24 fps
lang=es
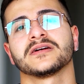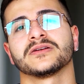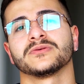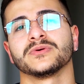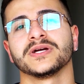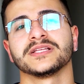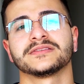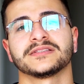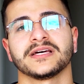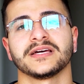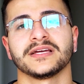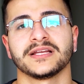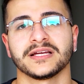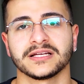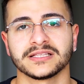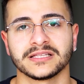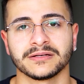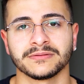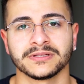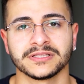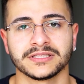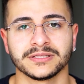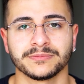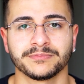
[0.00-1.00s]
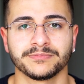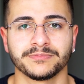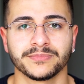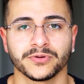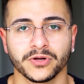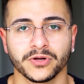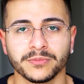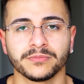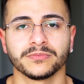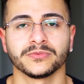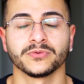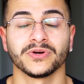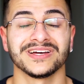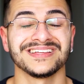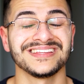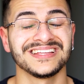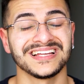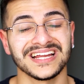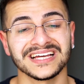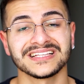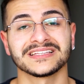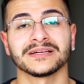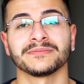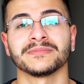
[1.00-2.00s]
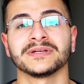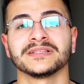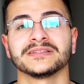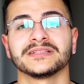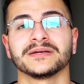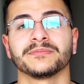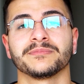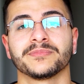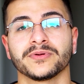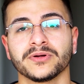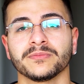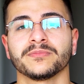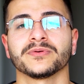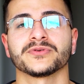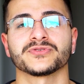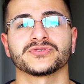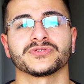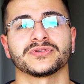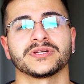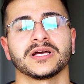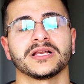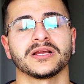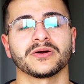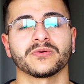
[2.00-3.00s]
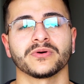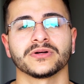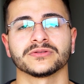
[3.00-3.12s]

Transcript: no, está directamente no es directamente proporcional a